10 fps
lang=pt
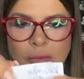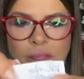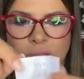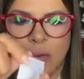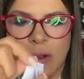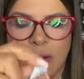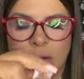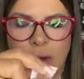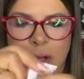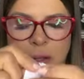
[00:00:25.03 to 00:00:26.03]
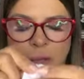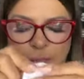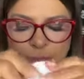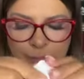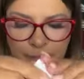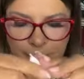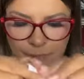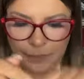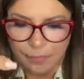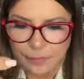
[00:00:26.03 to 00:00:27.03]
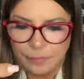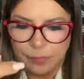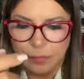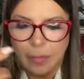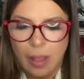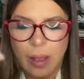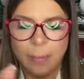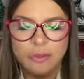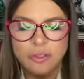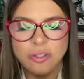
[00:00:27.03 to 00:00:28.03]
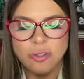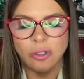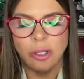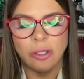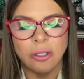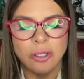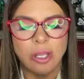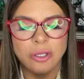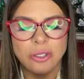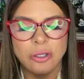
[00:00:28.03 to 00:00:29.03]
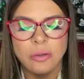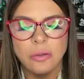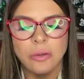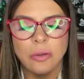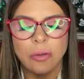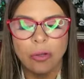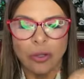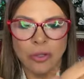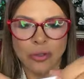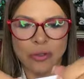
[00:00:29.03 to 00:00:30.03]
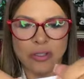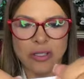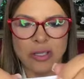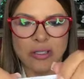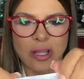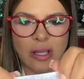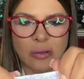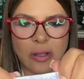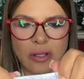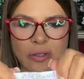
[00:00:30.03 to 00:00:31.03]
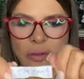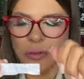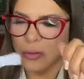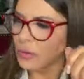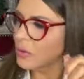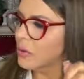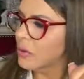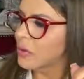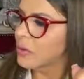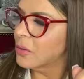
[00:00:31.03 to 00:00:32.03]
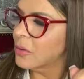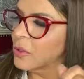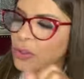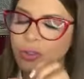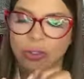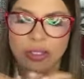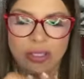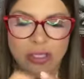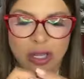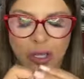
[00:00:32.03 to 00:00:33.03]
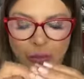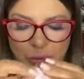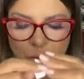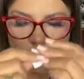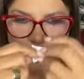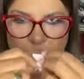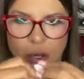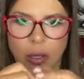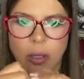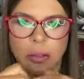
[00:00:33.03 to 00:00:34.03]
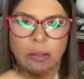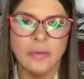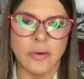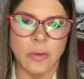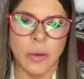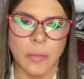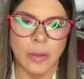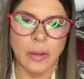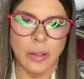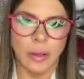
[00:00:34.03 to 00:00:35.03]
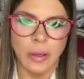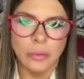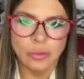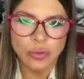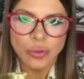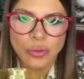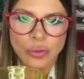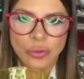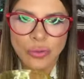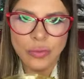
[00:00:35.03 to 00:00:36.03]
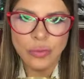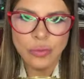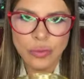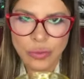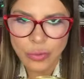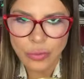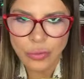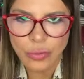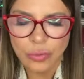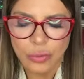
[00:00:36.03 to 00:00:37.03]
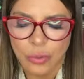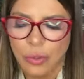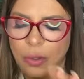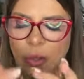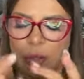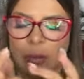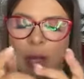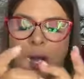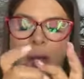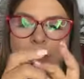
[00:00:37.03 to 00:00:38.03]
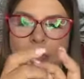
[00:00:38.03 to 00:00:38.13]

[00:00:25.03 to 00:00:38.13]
Quer vir o carioca? carioca? Rapidinho esse sorteio, tá, gente? Josias Neto, é isso? Isso, Josias Neto. Josias Neto. Tá vendo o copinho aqui, ó. Tchu, tchu. Tá?